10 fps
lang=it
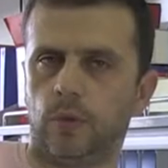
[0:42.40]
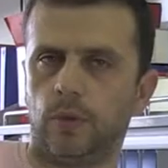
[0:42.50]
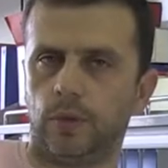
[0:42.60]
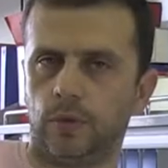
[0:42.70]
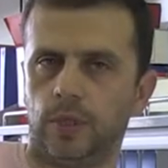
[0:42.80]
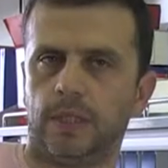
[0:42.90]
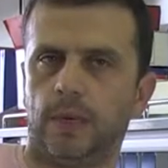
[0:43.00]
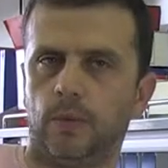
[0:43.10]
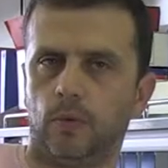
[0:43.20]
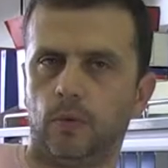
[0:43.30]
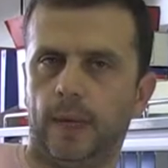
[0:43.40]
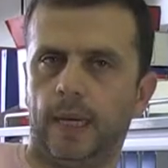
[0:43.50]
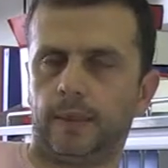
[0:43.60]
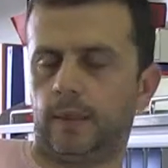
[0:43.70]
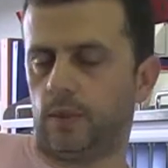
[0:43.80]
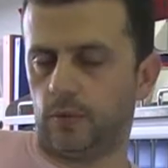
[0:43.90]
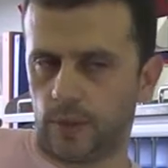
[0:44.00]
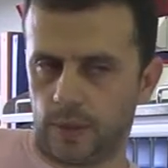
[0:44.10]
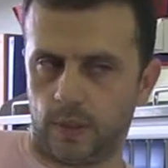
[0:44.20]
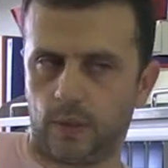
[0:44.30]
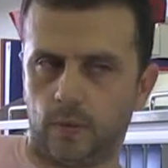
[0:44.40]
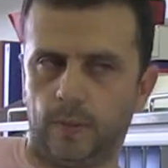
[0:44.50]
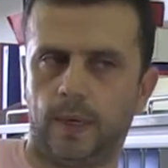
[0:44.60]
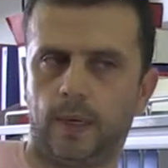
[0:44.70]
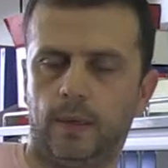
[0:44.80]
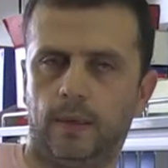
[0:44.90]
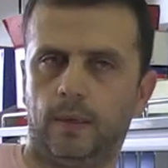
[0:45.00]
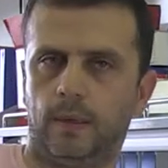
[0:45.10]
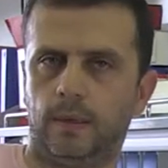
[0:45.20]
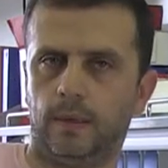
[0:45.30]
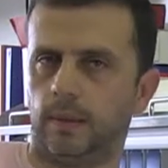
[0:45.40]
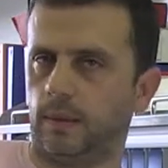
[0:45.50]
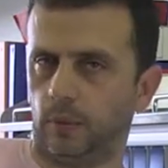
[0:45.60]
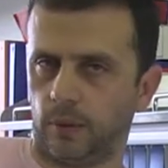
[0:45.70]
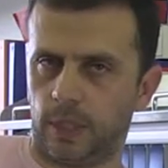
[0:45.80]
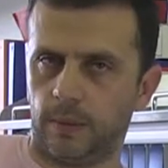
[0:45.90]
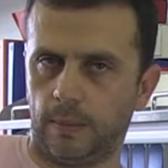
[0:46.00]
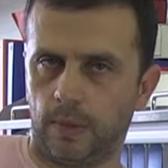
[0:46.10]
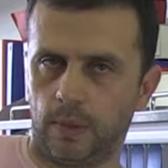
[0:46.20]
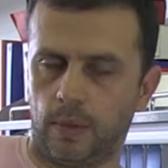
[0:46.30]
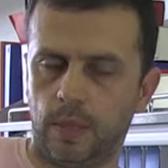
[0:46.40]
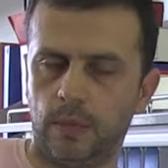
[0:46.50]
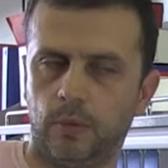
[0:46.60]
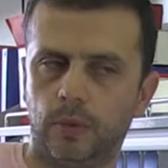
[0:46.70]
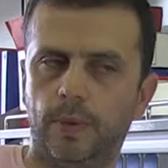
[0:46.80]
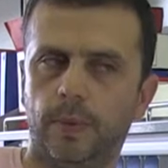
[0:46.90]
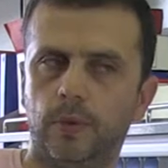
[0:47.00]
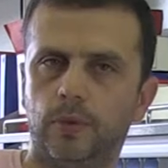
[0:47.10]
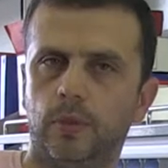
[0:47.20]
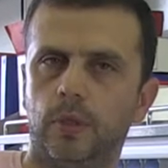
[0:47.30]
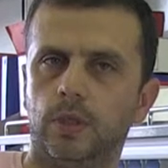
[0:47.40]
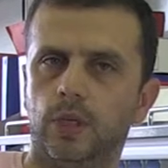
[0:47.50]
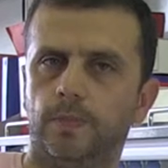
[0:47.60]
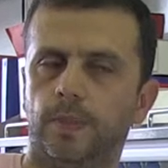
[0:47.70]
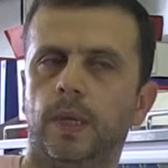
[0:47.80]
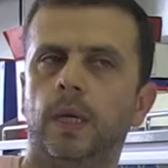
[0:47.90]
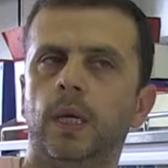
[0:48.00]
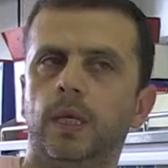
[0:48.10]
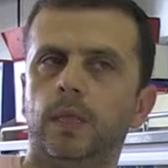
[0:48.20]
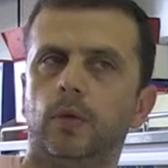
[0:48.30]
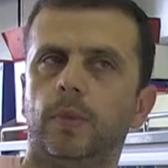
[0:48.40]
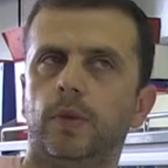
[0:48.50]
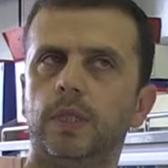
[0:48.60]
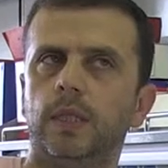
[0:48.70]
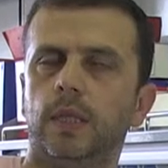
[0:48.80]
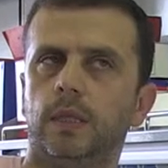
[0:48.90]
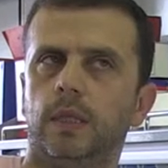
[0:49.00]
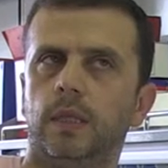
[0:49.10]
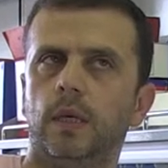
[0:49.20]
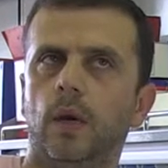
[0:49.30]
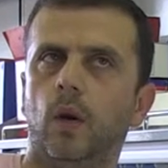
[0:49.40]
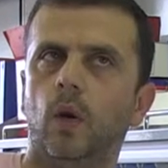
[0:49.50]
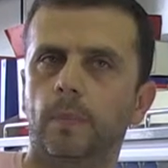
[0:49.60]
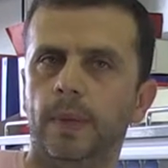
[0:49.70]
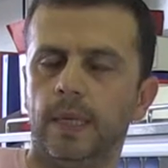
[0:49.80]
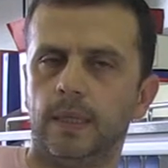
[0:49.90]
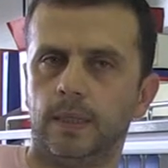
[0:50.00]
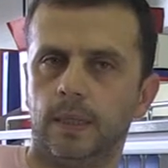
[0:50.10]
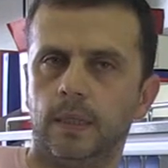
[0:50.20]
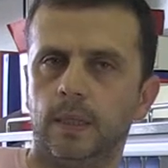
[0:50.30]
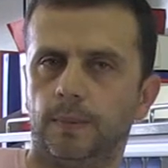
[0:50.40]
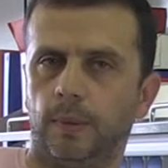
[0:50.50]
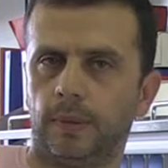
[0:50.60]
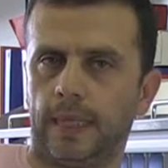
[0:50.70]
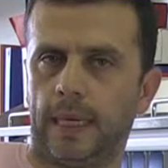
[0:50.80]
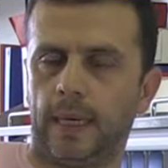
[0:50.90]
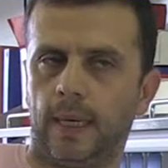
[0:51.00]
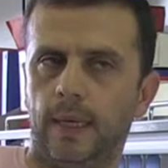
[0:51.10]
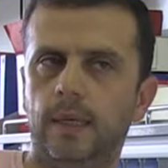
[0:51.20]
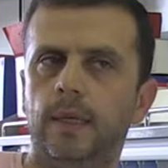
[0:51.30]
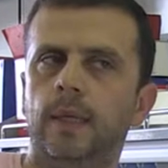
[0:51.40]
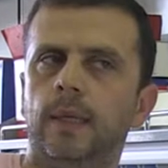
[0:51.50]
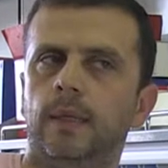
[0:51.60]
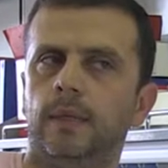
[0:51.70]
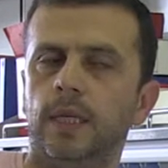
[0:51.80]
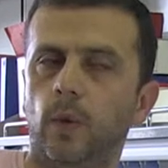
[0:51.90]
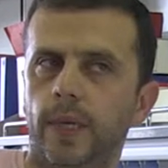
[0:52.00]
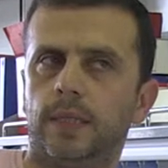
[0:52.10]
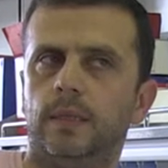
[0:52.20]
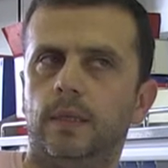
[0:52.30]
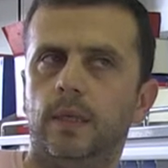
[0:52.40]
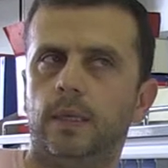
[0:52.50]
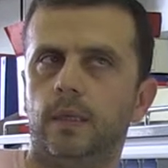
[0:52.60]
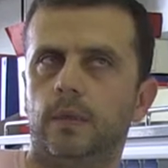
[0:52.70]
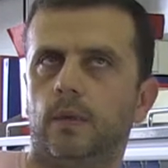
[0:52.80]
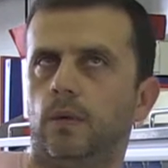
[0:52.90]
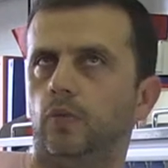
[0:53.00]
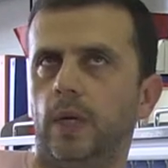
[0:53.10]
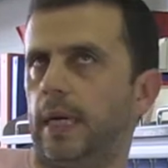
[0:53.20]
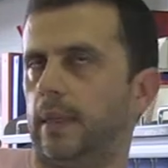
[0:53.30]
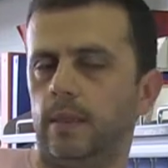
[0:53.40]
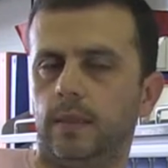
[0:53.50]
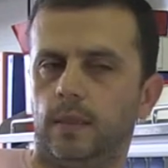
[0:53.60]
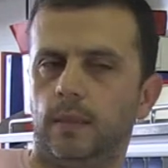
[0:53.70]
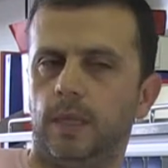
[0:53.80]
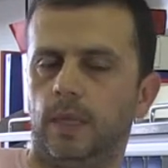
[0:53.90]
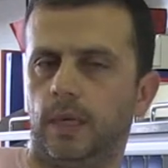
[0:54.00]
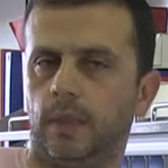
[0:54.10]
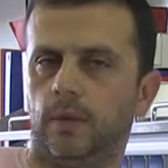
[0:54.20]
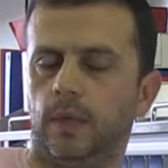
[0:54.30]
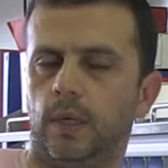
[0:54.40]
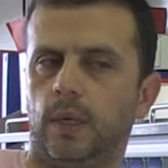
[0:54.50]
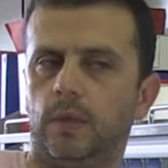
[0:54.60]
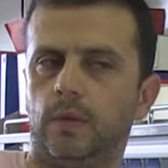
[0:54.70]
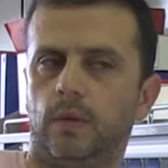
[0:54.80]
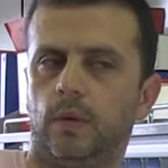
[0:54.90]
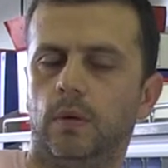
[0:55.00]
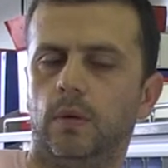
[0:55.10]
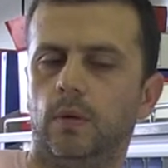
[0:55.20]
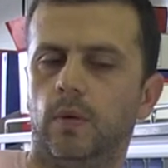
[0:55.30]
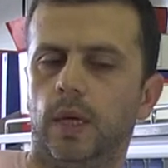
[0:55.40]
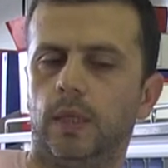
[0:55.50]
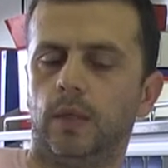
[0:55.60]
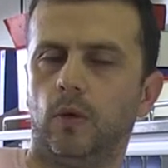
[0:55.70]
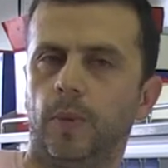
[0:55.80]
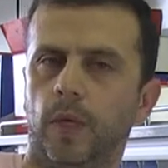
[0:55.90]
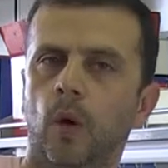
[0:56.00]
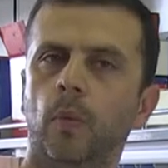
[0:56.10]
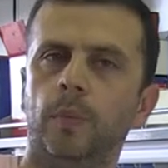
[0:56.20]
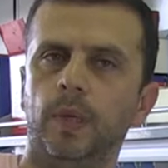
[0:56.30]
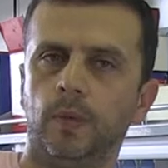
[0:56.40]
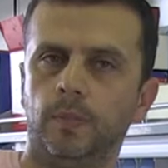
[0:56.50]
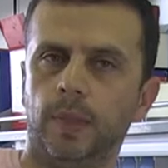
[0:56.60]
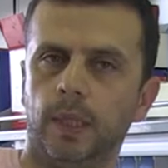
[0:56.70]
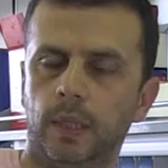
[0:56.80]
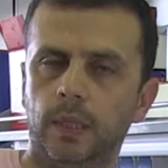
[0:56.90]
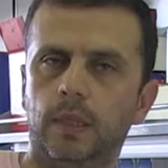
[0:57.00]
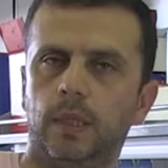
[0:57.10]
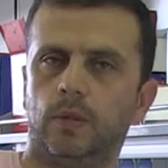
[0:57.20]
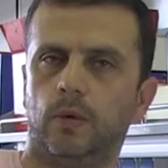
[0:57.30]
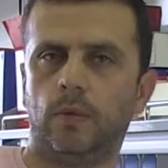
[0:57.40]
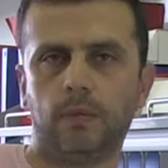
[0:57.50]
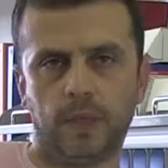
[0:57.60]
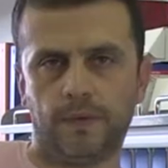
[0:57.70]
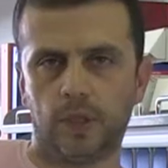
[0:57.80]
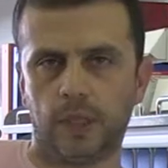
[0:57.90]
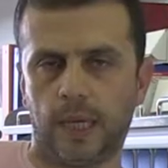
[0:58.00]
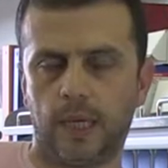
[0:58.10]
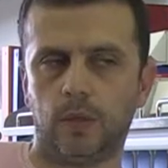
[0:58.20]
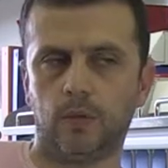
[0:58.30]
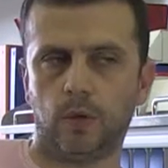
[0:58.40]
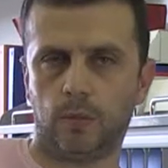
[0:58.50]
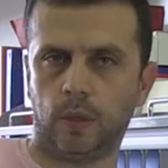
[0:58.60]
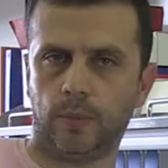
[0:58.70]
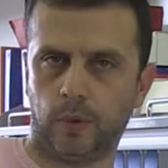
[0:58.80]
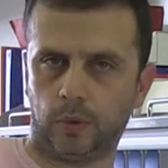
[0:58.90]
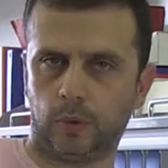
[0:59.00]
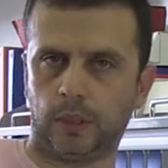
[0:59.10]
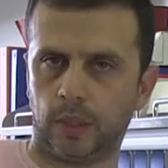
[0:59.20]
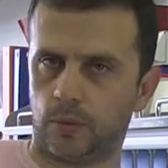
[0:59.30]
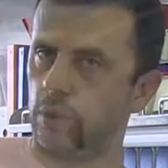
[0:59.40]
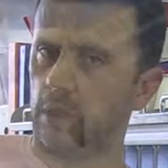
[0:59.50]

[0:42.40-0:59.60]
quello di cui ci siamo occupati e di cui ci si occupa uh, in moltissimi laboratori nel mondo è proprio lo studio di ceppi di topi cosiddetti obesi spontanei. Di questi esistono due grandissime categorie che sono quella dei topi OBOB, che sono deficitari di un ormone prodotto dal tessuto